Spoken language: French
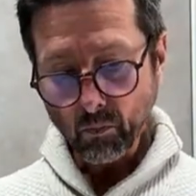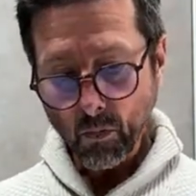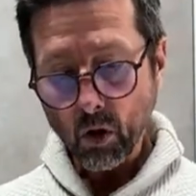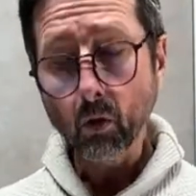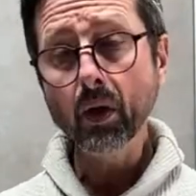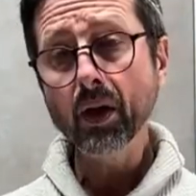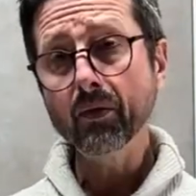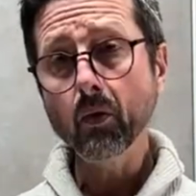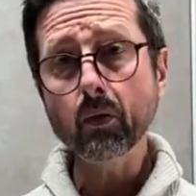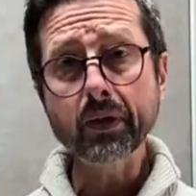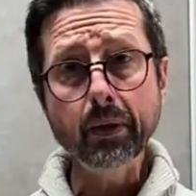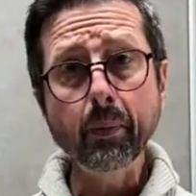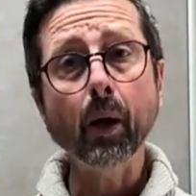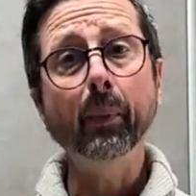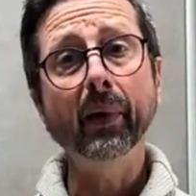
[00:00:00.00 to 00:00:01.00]
On les vend
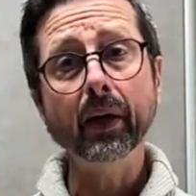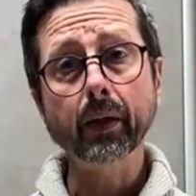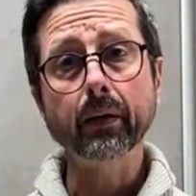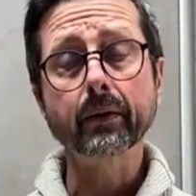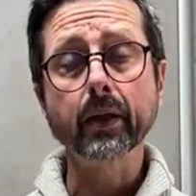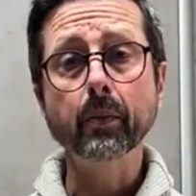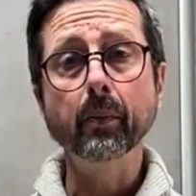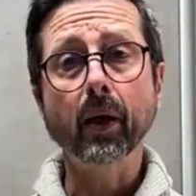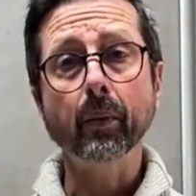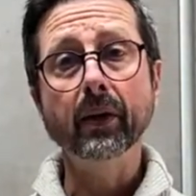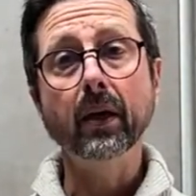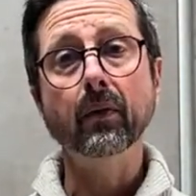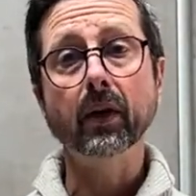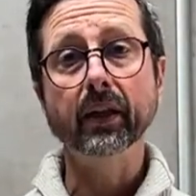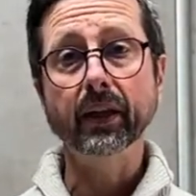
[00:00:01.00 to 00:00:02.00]
aussi par pack, ce qui permet
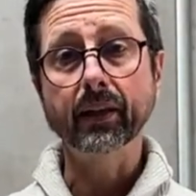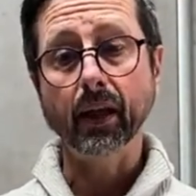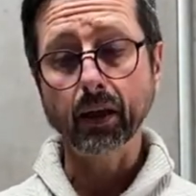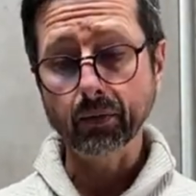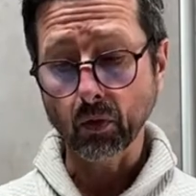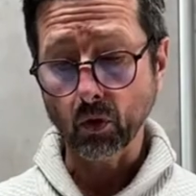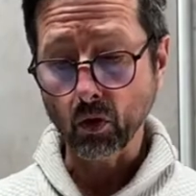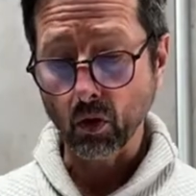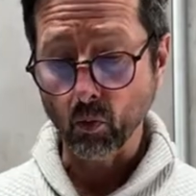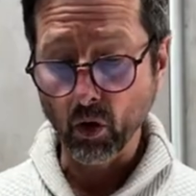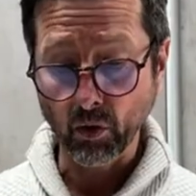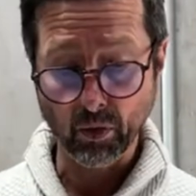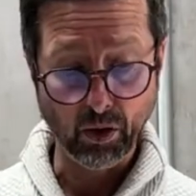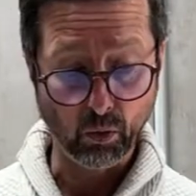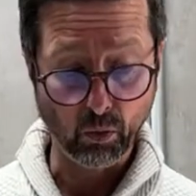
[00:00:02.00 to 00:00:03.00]
d'avoir des tarifs encore moins
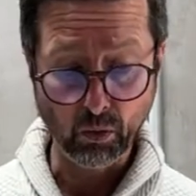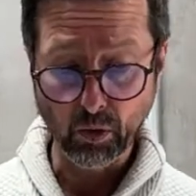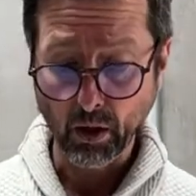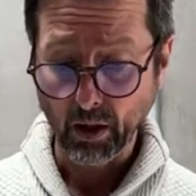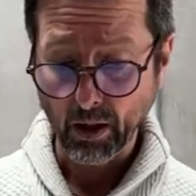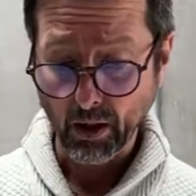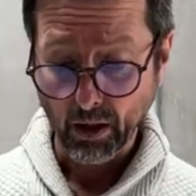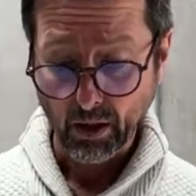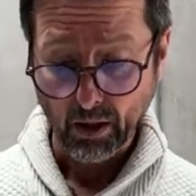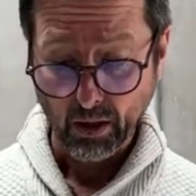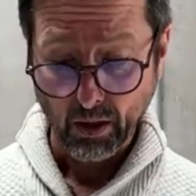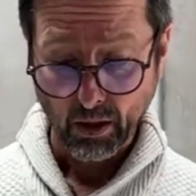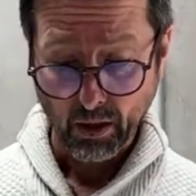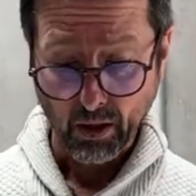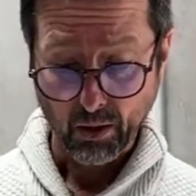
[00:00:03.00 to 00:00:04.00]
onéreux.
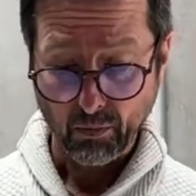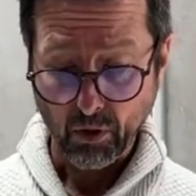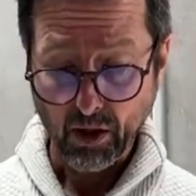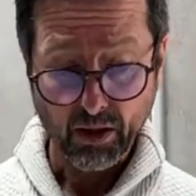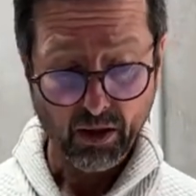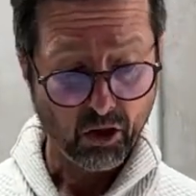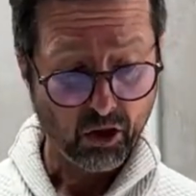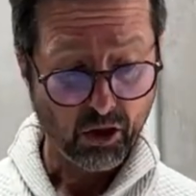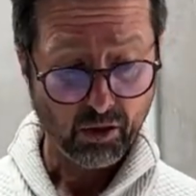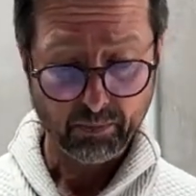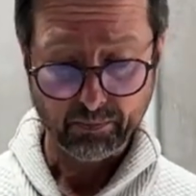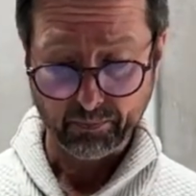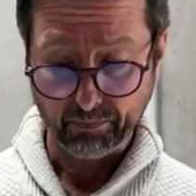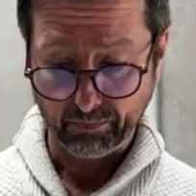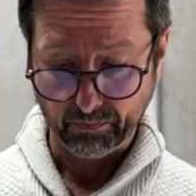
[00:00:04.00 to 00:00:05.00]
Et voilà déjà
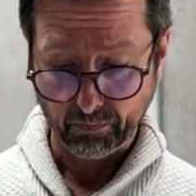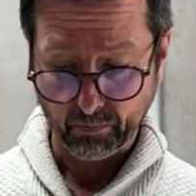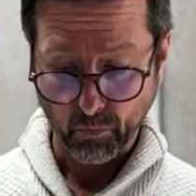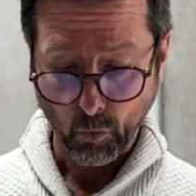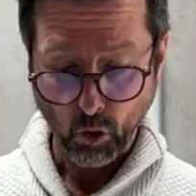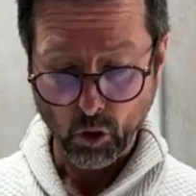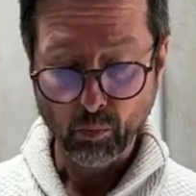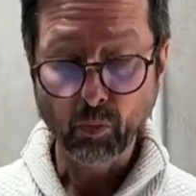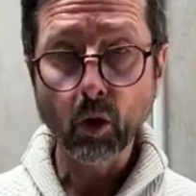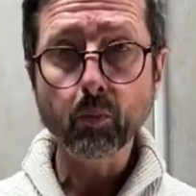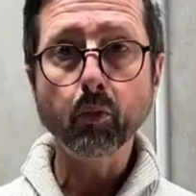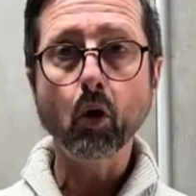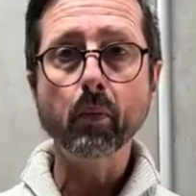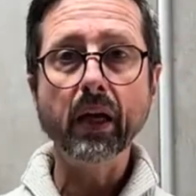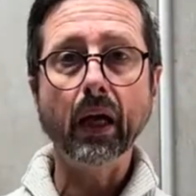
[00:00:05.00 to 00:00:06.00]
une bonne
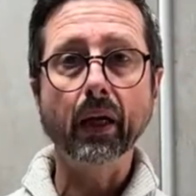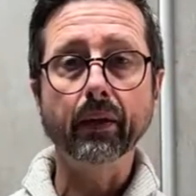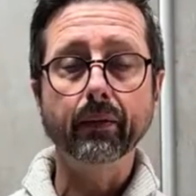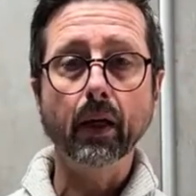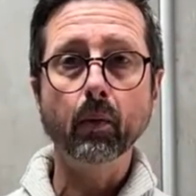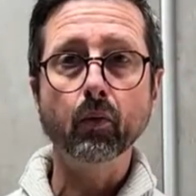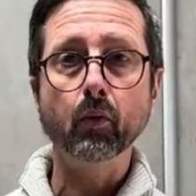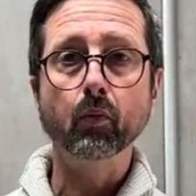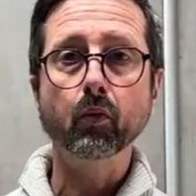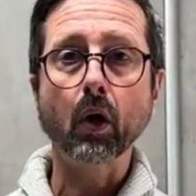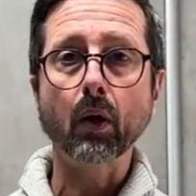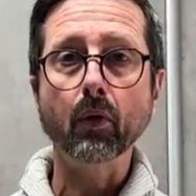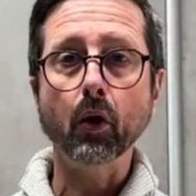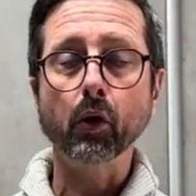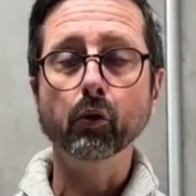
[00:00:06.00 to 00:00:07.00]
première étape pour
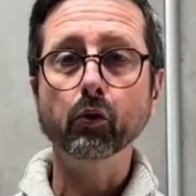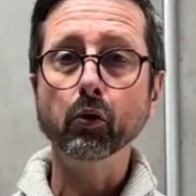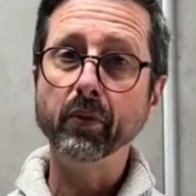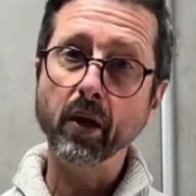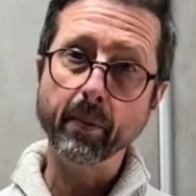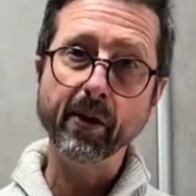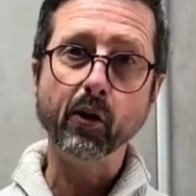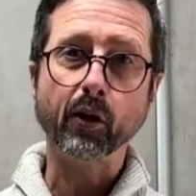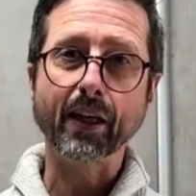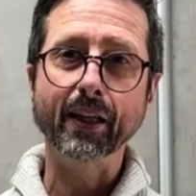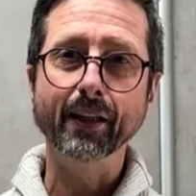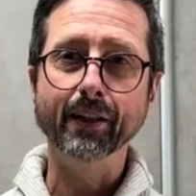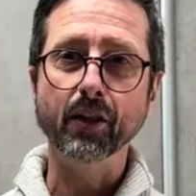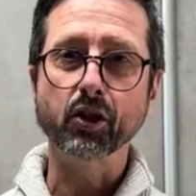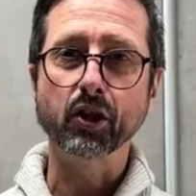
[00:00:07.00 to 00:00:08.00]
avoir une eau de bien meilleure
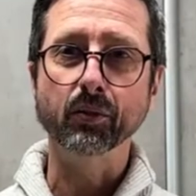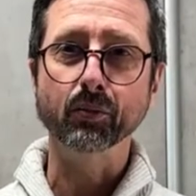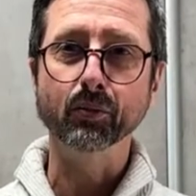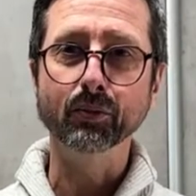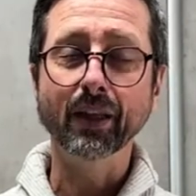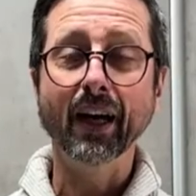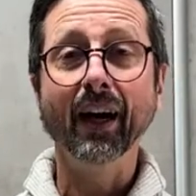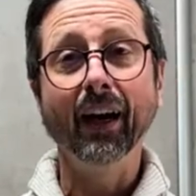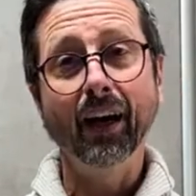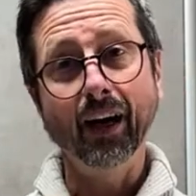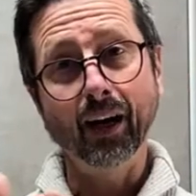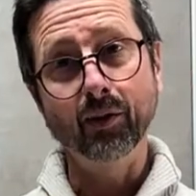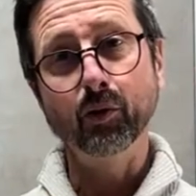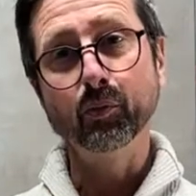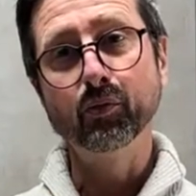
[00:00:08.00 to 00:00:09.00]
qualité chez vous
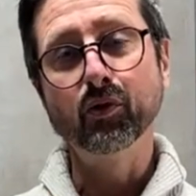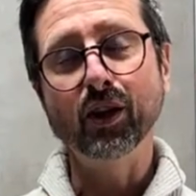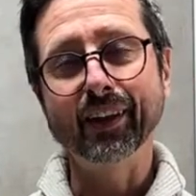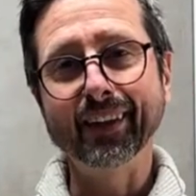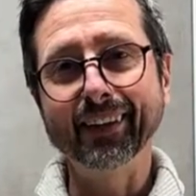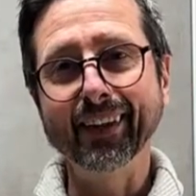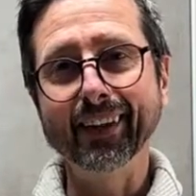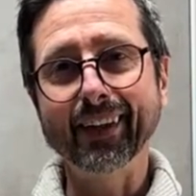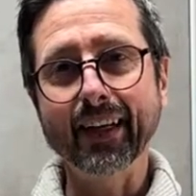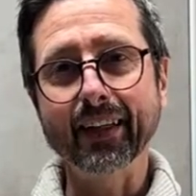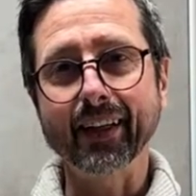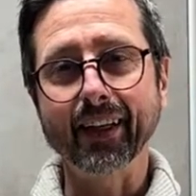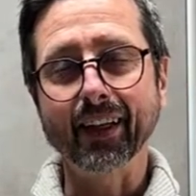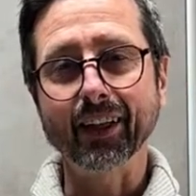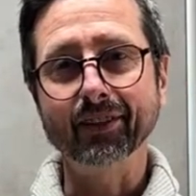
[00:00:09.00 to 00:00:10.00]
avant de pouvoir traiter le
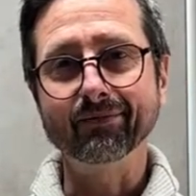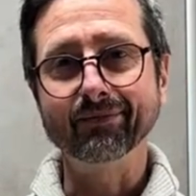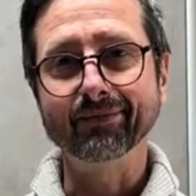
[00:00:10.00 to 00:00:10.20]
calcaire.